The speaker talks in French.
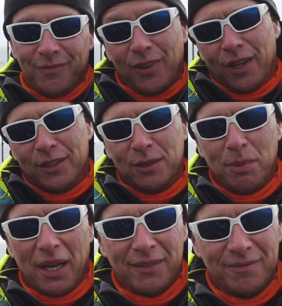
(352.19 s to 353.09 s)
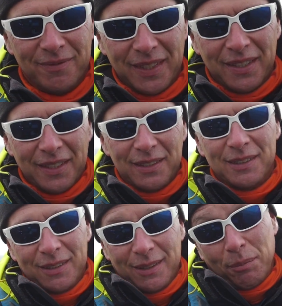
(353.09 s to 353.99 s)
Voilà, j'espère.
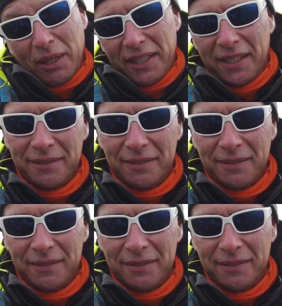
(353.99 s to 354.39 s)
C'est pas gagné.